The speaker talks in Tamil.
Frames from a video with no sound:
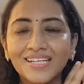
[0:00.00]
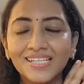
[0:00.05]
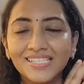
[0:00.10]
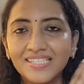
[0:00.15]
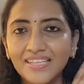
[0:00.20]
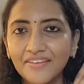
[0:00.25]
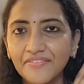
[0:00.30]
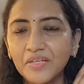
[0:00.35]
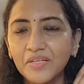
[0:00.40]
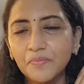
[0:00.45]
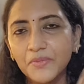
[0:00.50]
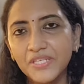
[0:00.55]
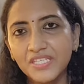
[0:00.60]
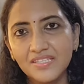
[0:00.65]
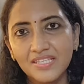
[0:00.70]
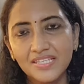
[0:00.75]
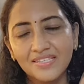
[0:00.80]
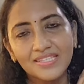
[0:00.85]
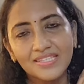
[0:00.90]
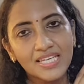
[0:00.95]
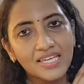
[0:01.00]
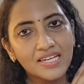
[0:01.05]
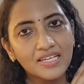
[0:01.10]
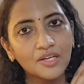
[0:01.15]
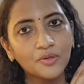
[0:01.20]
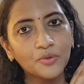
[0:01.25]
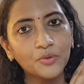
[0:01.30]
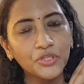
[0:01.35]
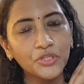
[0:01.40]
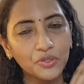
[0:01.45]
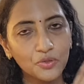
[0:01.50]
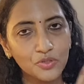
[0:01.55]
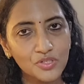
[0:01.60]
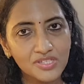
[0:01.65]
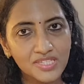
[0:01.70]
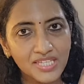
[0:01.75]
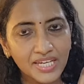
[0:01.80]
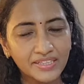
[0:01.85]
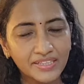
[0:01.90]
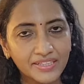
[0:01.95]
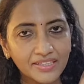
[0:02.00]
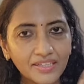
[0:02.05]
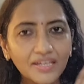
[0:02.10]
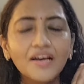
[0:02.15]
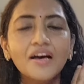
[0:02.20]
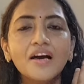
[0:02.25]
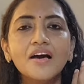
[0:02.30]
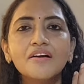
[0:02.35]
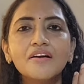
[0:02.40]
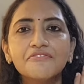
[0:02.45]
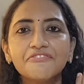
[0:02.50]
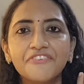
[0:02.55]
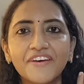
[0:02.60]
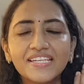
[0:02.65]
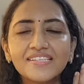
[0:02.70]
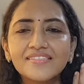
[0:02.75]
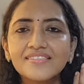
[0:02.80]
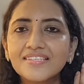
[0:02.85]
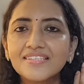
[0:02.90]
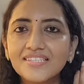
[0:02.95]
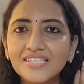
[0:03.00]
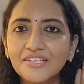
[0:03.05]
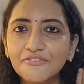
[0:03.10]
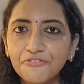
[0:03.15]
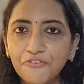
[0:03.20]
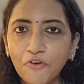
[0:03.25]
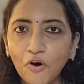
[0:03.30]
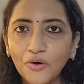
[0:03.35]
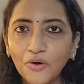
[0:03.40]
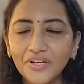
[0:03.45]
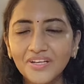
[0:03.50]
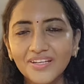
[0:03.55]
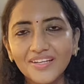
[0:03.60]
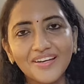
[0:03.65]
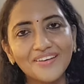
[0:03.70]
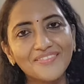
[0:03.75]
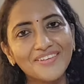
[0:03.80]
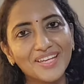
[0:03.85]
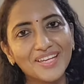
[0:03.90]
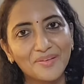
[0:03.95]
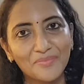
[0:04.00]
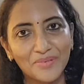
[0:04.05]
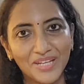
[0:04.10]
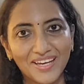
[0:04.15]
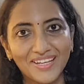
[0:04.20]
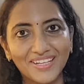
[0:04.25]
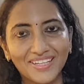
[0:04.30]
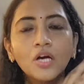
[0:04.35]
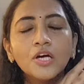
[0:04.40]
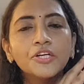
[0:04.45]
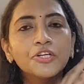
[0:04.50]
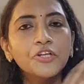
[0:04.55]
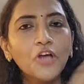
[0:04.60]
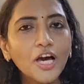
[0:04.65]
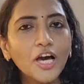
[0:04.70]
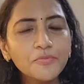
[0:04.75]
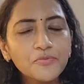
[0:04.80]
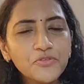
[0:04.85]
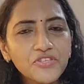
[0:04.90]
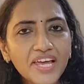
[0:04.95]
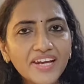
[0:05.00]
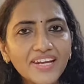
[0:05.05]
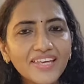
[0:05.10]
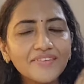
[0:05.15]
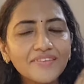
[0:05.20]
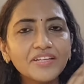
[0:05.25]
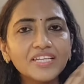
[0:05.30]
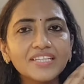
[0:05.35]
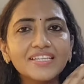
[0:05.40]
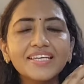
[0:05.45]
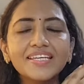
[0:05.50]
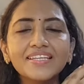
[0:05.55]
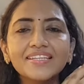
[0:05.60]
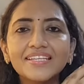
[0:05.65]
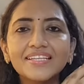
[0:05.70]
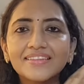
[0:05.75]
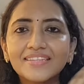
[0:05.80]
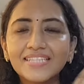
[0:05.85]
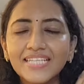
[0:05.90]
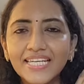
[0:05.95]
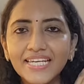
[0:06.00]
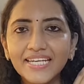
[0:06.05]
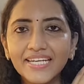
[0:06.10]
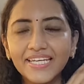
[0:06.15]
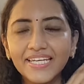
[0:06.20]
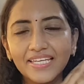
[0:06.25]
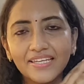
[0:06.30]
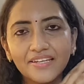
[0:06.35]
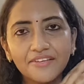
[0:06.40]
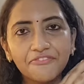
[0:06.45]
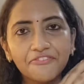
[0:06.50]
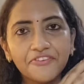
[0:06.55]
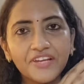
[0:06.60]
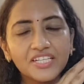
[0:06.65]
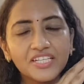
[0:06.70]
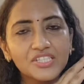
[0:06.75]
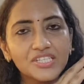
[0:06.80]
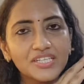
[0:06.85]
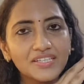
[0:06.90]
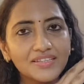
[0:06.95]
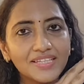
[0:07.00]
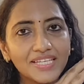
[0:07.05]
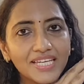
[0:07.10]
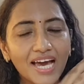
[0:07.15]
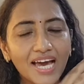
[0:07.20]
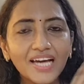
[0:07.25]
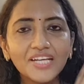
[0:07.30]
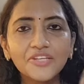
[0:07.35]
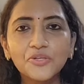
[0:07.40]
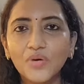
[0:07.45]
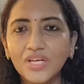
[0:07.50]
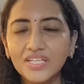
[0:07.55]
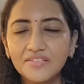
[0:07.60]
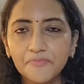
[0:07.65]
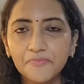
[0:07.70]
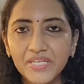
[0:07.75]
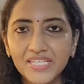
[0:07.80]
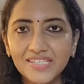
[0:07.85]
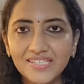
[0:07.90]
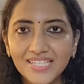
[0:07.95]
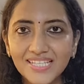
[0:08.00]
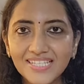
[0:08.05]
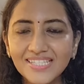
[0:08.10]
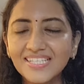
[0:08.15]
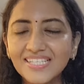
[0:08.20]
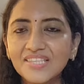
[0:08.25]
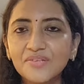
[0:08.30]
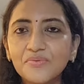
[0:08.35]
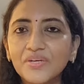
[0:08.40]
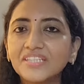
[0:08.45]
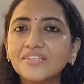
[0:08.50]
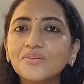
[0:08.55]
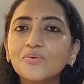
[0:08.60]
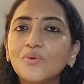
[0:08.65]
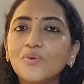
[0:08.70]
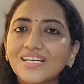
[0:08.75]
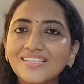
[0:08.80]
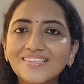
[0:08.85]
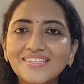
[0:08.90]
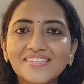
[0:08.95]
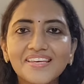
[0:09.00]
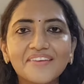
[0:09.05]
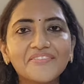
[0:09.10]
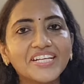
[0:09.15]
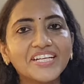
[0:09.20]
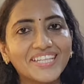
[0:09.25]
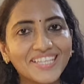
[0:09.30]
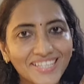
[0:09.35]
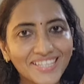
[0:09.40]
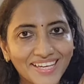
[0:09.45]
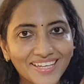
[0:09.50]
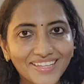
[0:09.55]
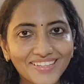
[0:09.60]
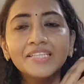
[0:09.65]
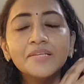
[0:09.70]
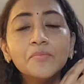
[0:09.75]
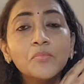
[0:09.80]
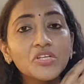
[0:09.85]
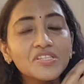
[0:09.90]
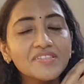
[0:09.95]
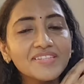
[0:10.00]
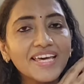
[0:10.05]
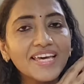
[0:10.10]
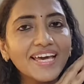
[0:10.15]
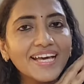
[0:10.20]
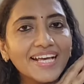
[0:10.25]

செவன் பீசஸ் இருக்கக்கூடிய ஒரு செட்டு ஃபைவ் சிக்ஸ்டி ஃபோருக்கு அவைலபிளாக இருக்கு டாப் செல்லிங் வந்து இந்த த்ரீ டி ரிஃப்ளெக்ஷன் தியா டுவெல் பீசஸ் இது வந்து ஒன் செவன்டி நைன் இந்த மொசைட்